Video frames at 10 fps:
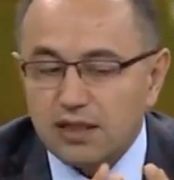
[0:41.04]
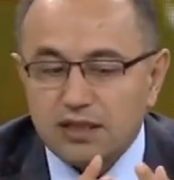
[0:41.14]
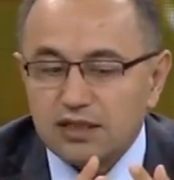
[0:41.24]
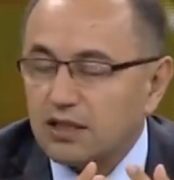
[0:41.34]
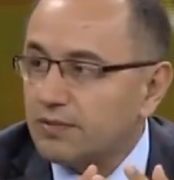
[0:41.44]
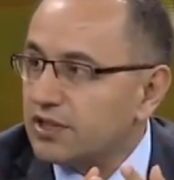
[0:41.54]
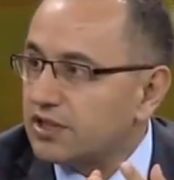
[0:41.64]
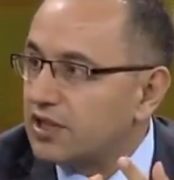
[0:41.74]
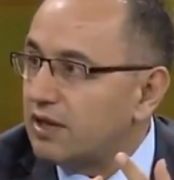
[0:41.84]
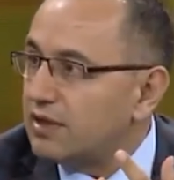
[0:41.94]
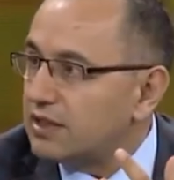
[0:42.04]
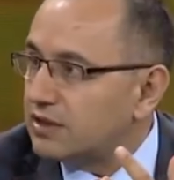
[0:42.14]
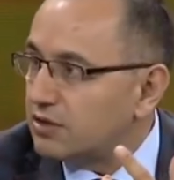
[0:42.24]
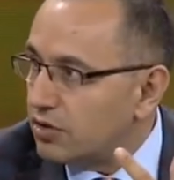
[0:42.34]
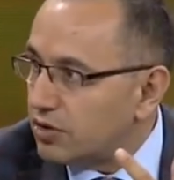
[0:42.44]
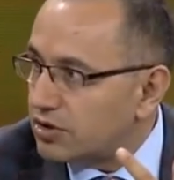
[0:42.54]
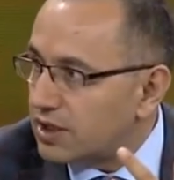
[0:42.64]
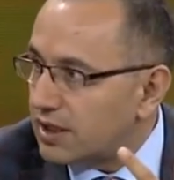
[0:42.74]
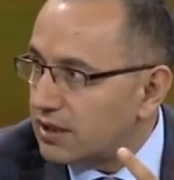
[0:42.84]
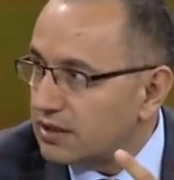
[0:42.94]
Kızılbaş devleti
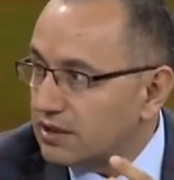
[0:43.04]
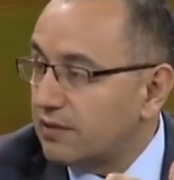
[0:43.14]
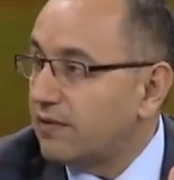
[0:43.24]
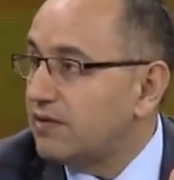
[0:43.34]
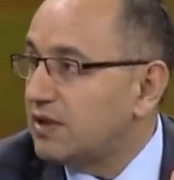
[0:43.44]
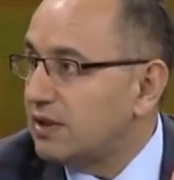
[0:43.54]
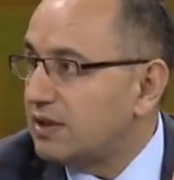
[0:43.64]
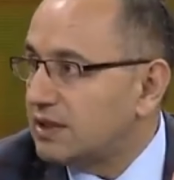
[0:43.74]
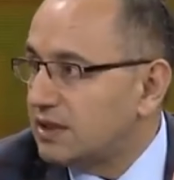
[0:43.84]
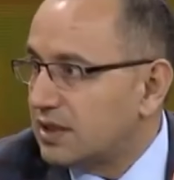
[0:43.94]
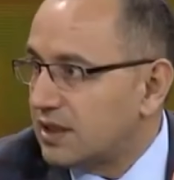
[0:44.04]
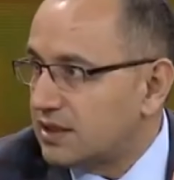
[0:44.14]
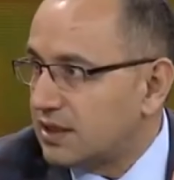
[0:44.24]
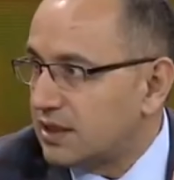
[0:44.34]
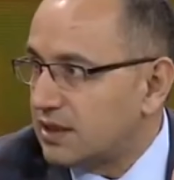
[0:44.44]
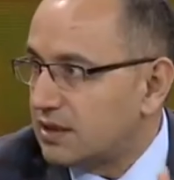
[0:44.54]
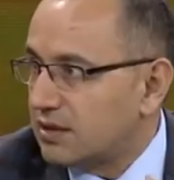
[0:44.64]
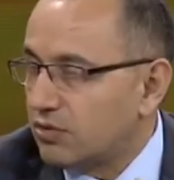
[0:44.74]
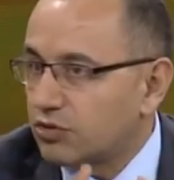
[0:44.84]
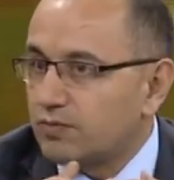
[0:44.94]
diyorsa Safevi devletini kasteder.
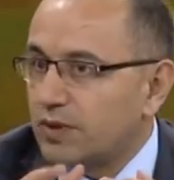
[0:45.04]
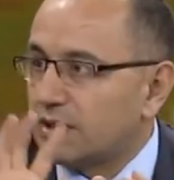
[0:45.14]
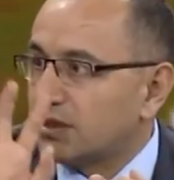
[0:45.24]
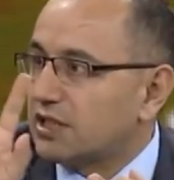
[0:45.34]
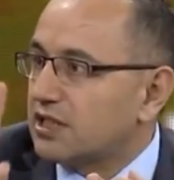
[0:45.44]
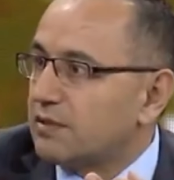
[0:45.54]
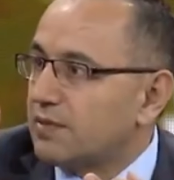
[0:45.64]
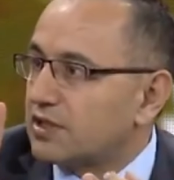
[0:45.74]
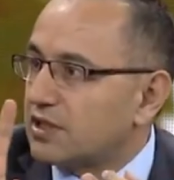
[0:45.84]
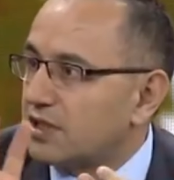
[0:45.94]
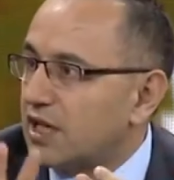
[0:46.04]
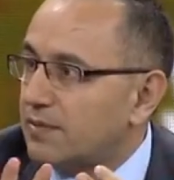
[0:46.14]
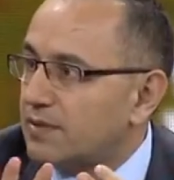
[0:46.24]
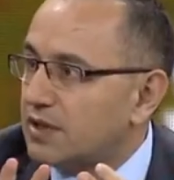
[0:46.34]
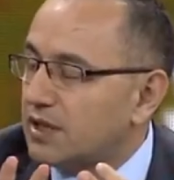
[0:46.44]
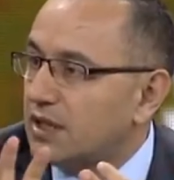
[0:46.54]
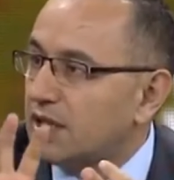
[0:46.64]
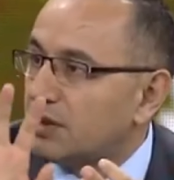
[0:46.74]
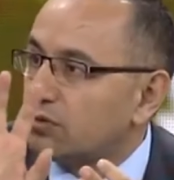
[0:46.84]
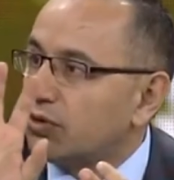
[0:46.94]
Osmanlı Kızılbaş tabirini
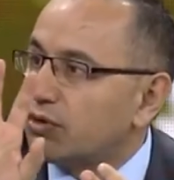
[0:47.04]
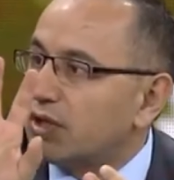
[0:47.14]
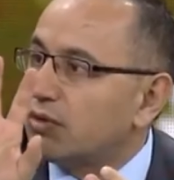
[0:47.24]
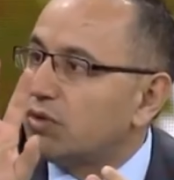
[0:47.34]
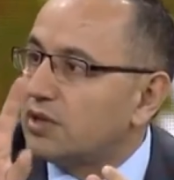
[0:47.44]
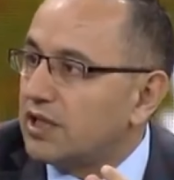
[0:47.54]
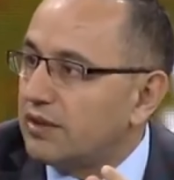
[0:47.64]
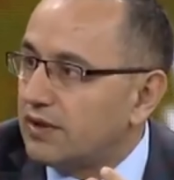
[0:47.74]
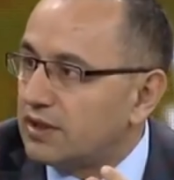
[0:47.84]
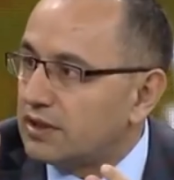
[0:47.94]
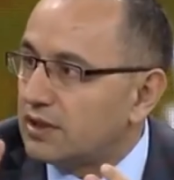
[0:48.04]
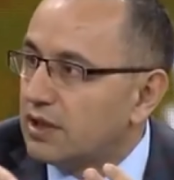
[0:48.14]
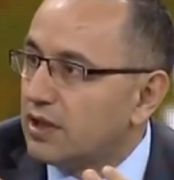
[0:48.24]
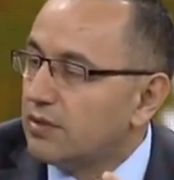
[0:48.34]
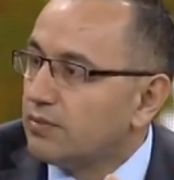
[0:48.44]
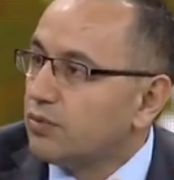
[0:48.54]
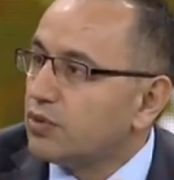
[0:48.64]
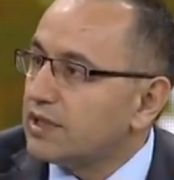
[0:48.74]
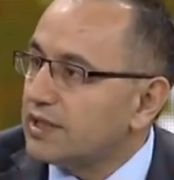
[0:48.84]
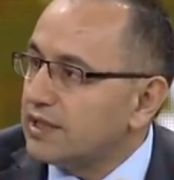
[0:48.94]
doğrudan onlara verir. Peki
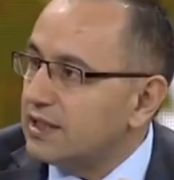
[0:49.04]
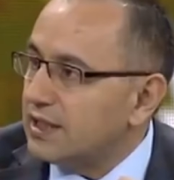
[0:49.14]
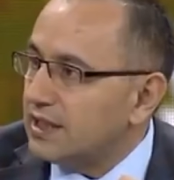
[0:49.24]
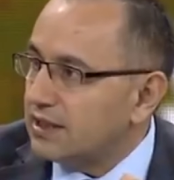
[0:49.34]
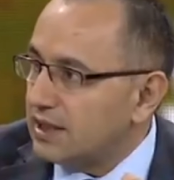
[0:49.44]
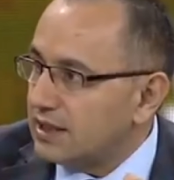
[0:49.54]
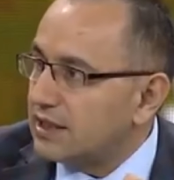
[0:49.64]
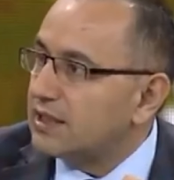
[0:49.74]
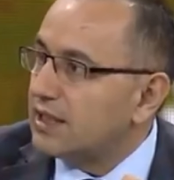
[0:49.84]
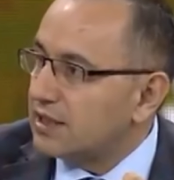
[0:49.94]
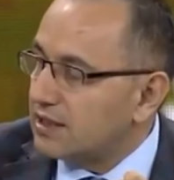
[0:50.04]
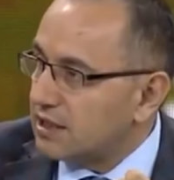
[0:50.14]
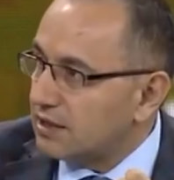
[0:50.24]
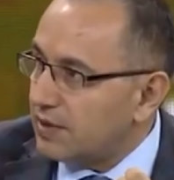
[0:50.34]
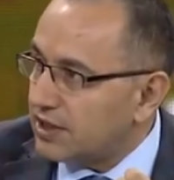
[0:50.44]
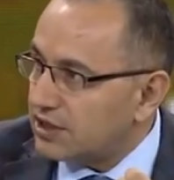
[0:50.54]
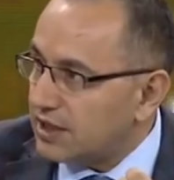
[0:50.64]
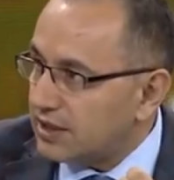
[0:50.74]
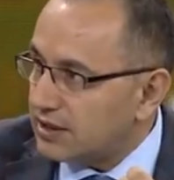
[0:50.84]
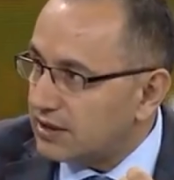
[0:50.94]
buradakilere de yine Kızılbaş
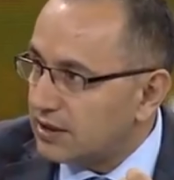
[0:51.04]
der.